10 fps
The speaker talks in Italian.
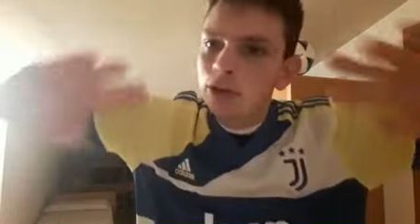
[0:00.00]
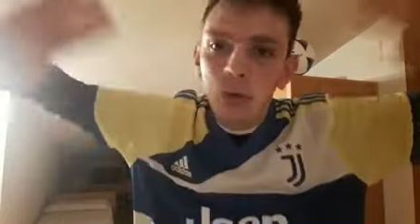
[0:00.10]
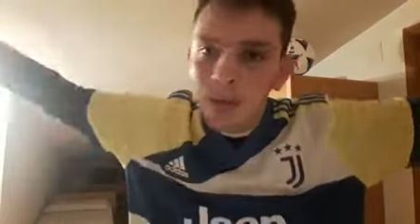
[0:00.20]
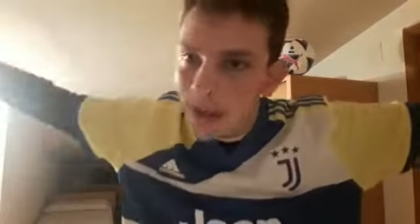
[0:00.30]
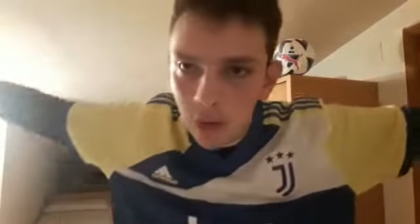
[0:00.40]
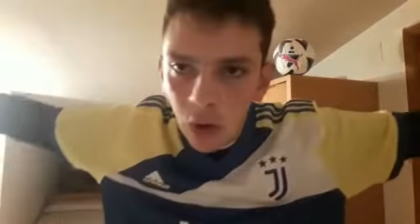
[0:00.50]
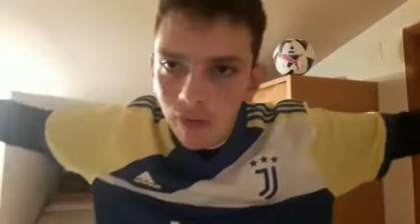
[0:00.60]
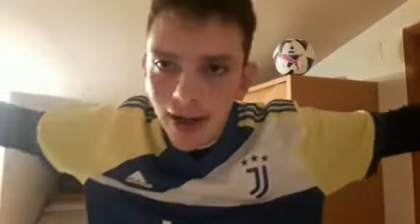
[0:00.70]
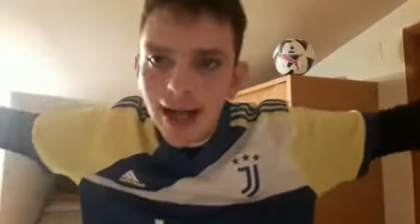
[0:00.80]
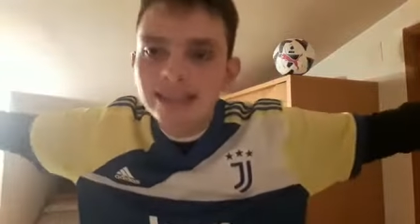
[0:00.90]

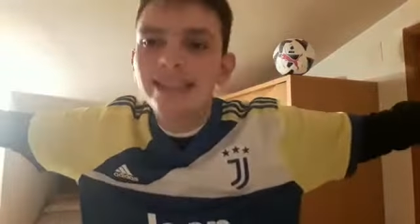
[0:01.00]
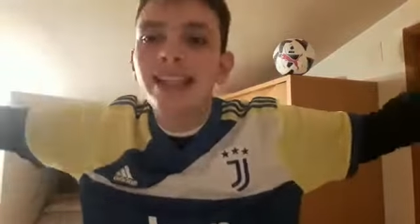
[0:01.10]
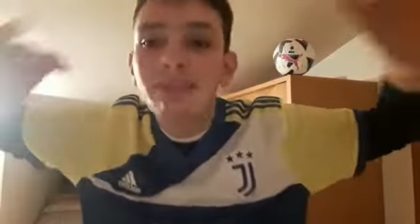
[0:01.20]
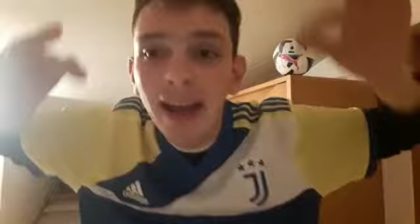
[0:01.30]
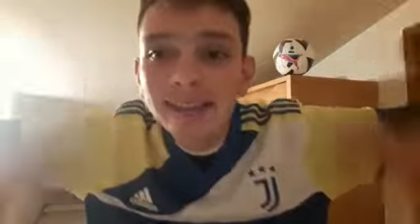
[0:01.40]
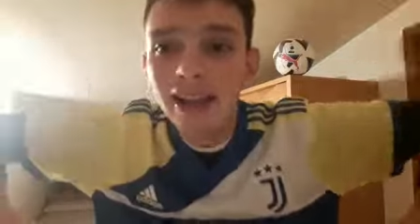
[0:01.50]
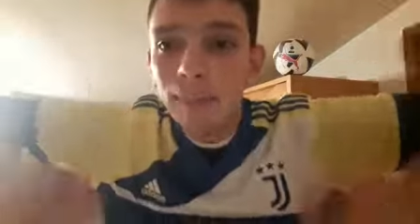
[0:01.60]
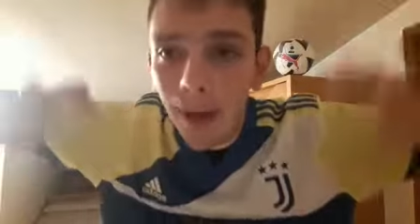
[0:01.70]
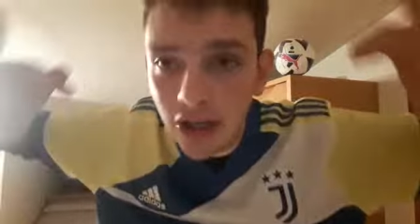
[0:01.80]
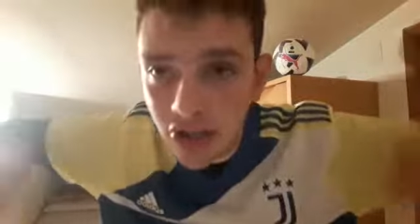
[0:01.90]
2009, ragazzi, diventa il
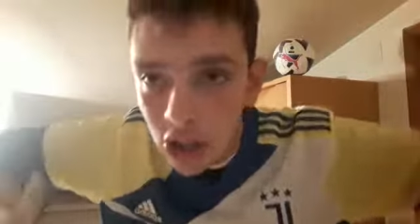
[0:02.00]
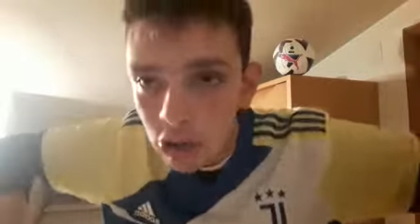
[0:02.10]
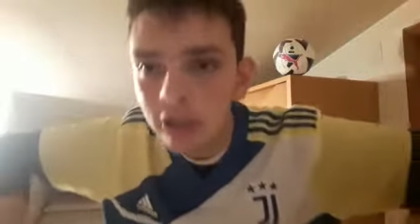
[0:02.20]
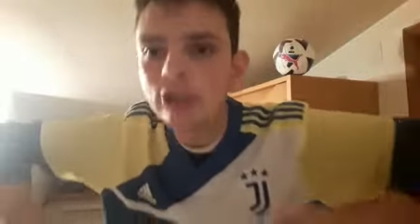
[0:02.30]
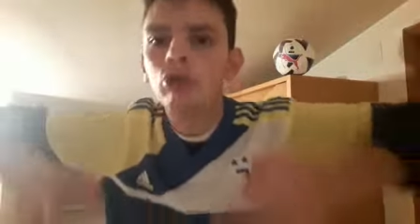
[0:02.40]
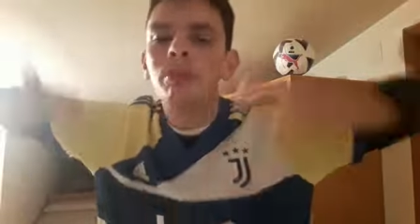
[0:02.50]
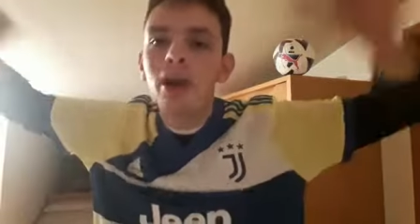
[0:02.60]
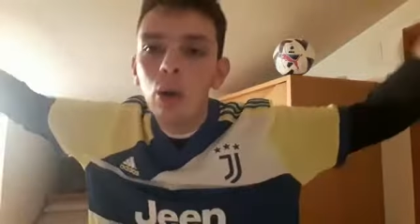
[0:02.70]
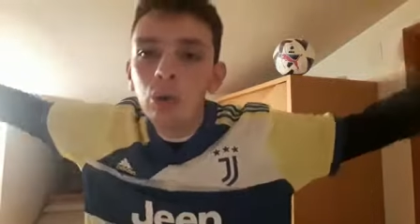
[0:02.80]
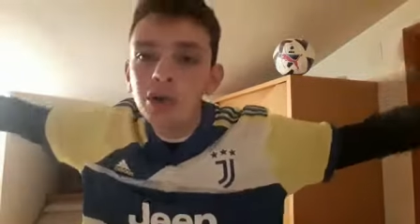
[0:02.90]
Barcellona del
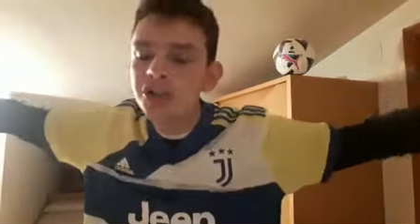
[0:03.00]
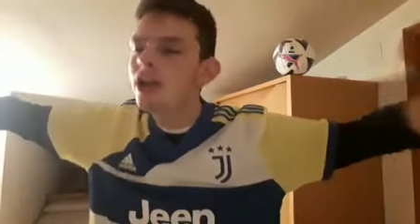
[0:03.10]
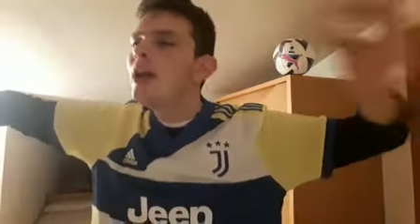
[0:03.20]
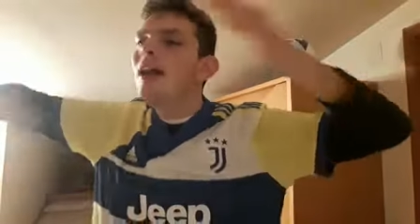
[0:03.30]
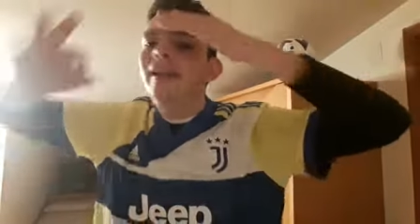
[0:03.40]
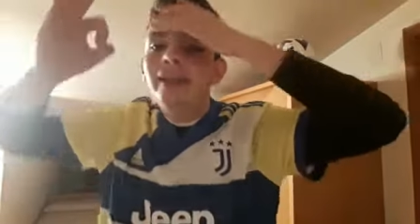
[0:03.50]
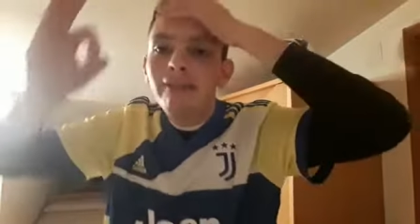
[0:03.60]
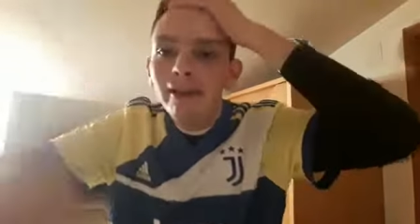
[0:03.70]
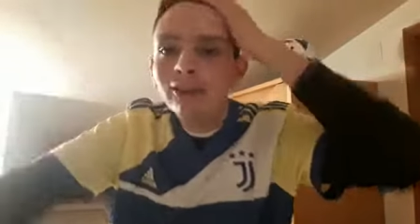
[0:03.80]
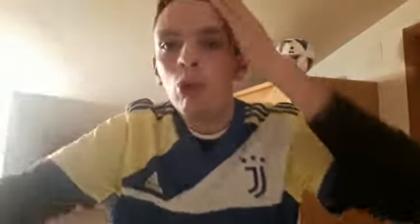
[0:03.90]
2011,
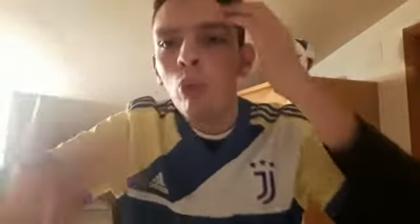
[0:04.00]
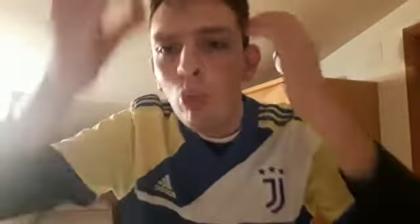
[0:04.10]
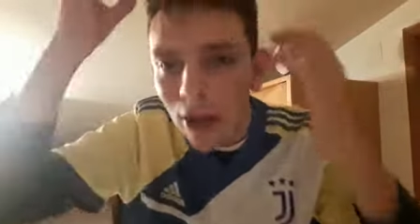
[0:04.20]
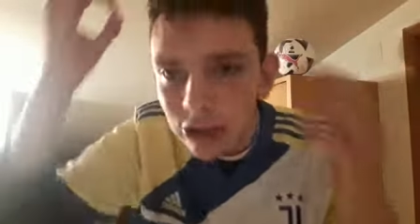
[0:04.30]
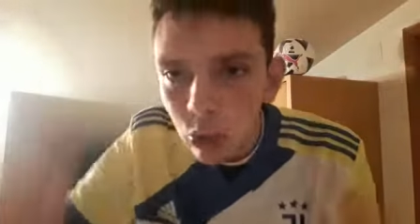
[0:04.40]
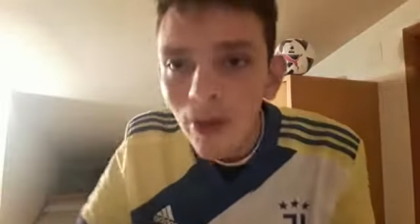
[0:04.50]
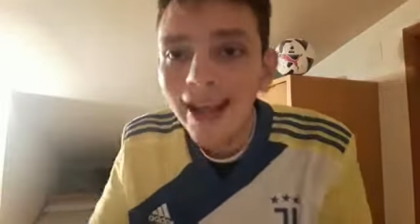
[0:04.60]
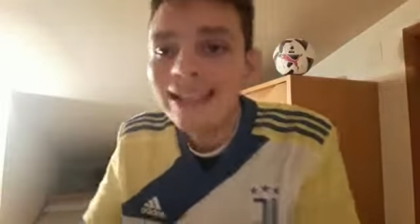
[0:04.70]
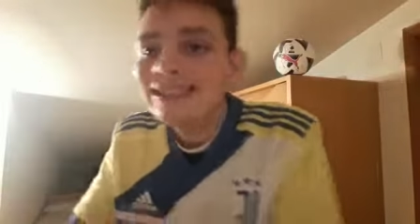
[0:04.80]
diventa un, una squadra che